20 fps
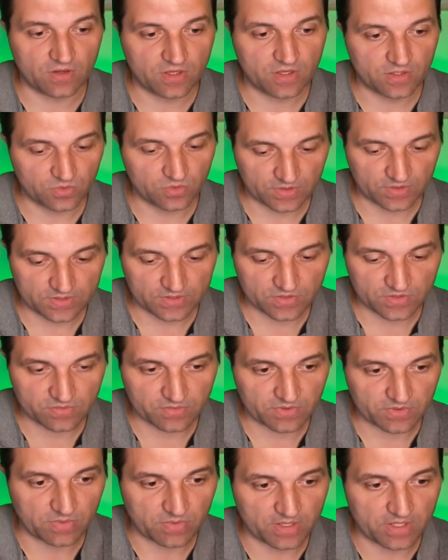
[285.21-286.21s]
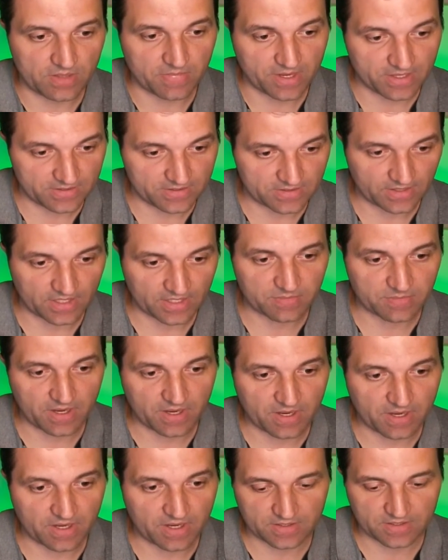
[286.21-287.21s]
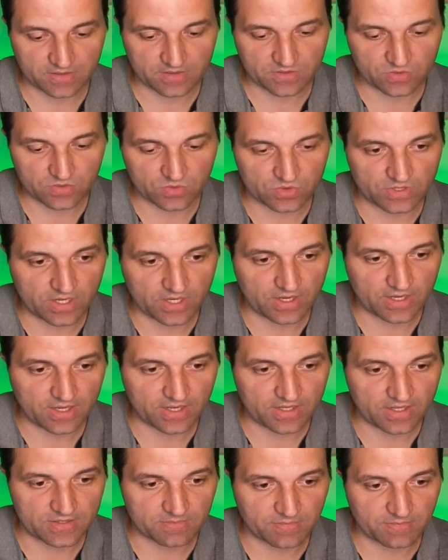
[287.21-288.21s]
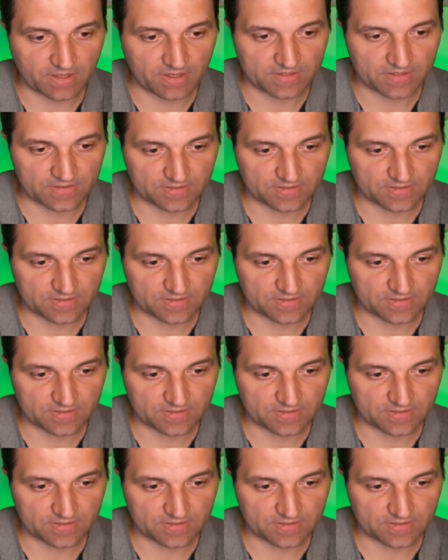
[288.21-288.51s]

Donc ici, je vais mettre blé, maïs, espace et soja, espace.